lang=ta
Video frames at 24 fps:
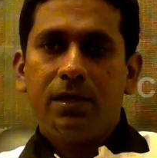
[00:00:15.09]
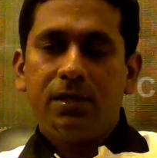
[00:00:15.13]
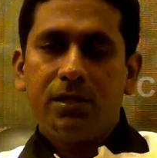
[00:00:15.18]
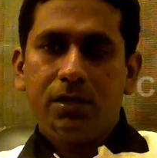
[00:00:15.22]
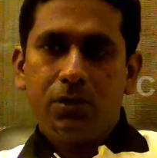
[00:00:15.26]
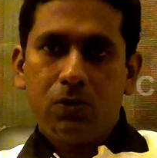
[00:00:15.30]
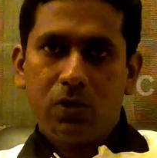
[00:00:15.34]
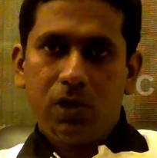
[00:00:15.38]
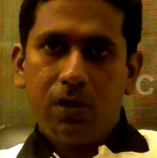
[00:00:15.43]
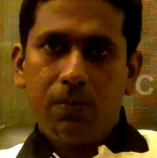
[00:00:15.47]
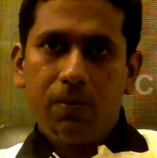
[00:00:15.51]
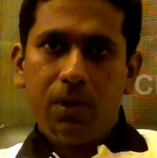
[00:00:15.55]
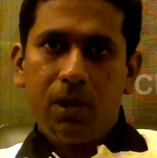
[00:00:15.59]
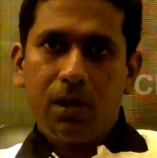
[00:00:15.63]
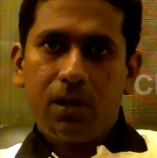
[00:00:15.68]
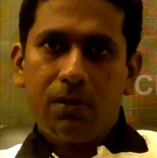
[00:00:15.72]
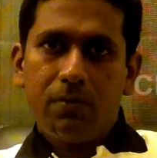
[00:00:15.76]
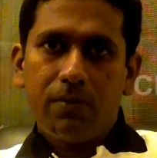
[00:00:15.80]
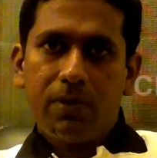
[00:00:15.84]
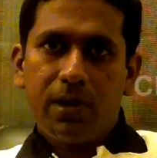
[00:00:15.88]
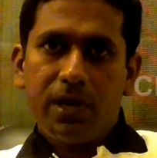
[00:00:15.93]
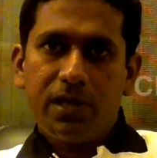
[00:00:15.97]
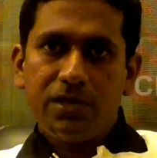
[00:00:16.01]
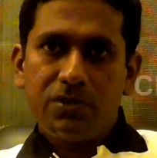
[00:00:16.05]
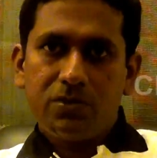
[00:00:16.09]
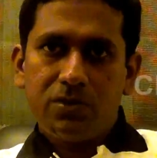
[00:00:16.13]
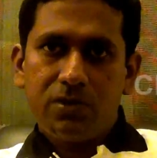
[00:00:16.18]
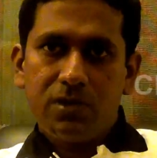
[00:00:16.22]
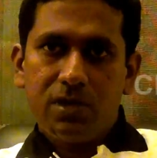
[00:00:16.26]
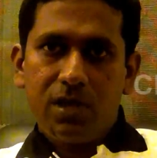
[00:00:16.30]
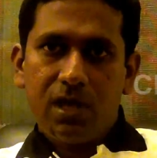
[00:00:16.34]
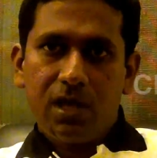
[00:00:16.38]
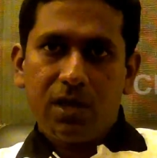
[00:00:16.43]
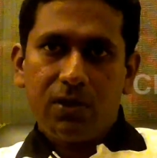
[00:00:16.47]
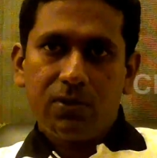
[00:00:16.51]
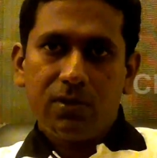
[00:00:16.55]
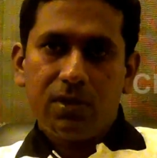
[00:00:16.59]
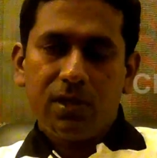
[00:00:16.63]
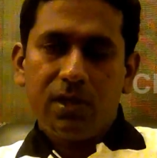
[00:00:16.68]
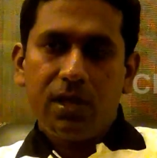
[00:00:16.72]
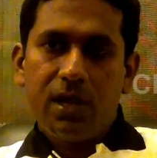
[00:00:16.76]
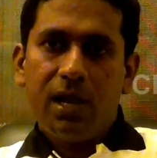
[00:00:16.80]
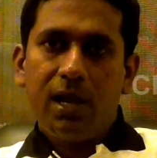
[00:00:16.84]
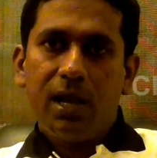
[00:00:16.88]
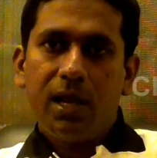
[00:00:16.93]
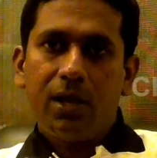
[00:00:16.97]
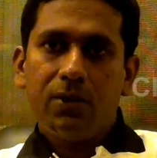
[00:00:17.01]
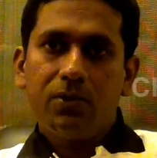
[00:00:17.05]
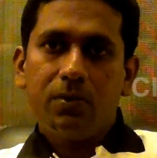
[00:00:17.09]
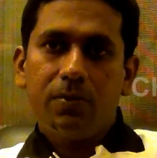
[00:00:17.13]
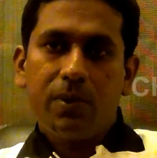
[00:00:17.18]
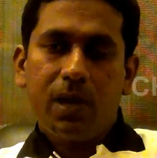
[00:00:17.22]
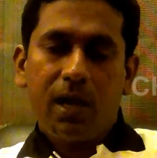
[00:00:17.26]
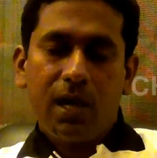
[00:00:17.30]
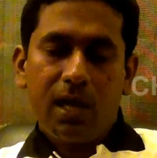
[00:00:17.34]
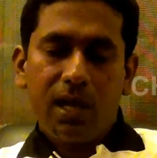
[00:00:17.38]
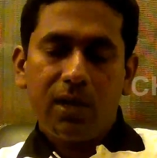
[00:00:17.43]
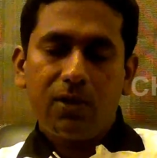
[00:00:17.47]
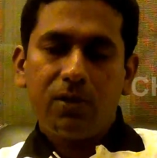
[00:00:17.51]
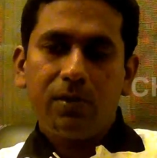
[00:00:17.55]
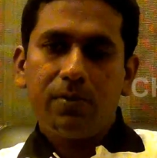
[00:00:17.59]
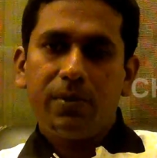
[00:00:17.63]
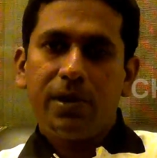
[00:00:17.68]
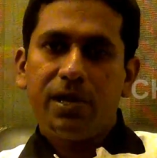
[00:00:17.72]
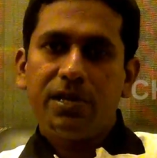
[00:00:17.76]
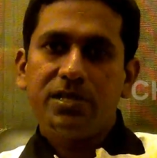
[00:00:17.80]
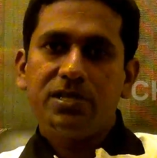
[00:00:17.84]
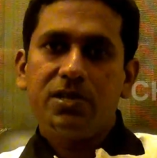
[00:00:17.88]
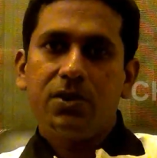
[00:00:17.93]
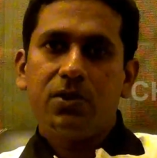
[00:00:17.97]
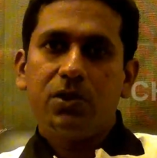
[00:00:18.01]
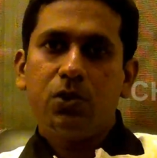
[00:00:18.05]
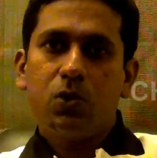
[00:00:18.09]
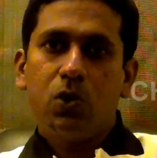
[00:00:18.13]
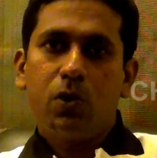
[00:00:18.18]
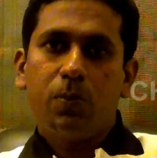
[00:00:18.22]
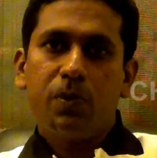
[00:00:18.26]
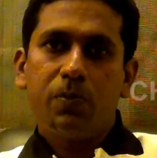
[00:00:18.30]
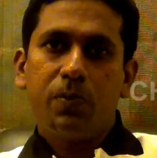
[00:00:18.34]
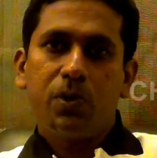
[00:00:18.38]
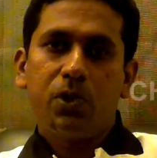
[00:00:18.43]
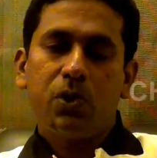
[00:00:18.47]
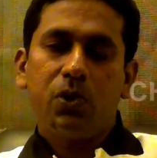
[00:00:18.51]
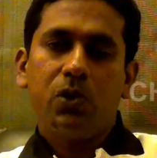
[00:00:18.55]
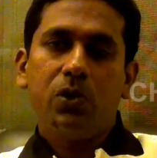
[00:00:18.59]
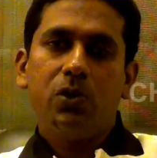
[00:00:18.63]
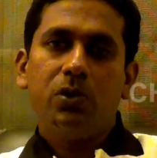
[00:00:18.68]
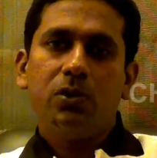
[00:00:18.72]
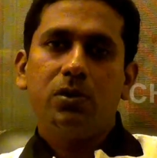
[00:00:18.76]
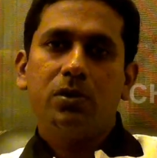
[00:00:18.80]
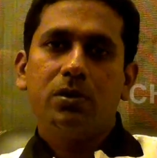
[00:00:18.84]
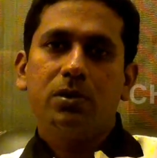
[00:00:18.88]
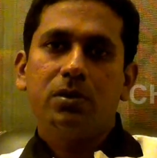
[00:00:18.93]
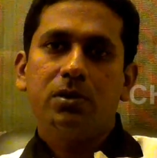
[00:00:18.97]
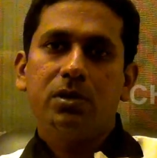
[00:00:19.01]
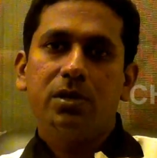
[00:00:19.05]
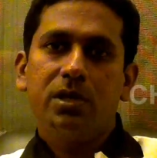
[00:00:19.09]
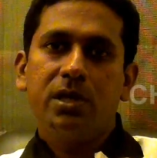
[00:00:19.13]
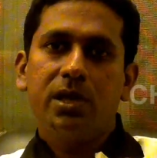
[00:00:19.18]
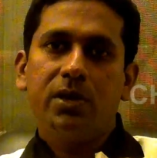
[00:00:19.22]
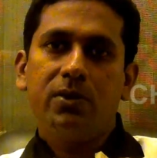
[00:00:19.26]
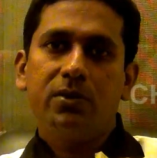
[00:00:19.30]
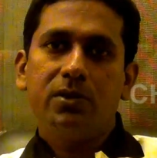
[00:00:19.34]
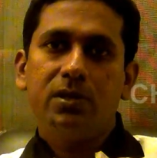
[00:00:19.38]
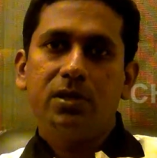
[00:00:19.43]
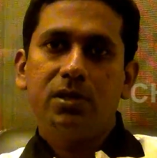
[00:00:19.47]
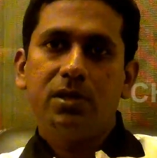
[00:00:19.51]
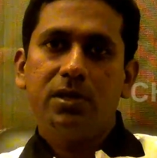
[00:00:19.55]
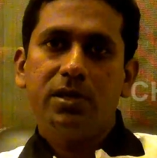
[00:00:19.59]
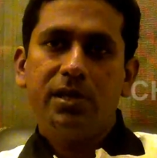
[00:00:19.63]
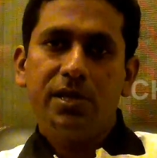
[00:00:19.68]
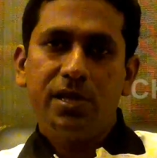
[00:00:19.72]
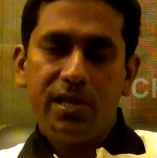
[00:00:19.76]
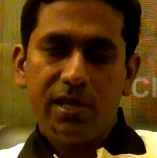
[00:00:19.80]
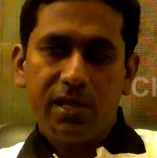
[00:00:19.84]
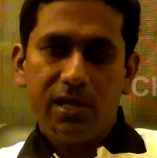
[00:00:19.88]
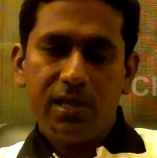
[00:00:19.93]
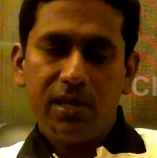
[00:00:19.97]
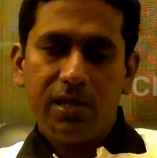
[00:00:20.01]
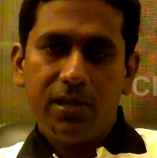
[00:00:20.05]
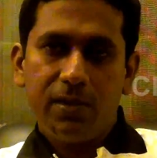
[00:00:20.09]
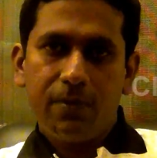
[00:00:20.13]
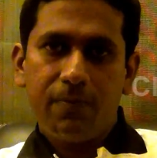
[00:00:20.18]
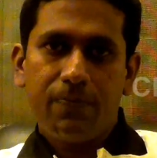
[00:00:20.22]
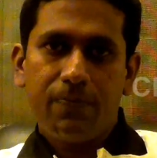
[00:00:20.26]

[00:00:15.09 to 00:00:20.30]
இது நுங்கம்பாக்கம் பிரான்ச் வந்து நாங்கள் வந்து ஏழாவது ஆறாவது பிரான்ச்சை வந்து ஓப்பன் பண்ணுறோம் இங்கே வந்து இன்றைக்கி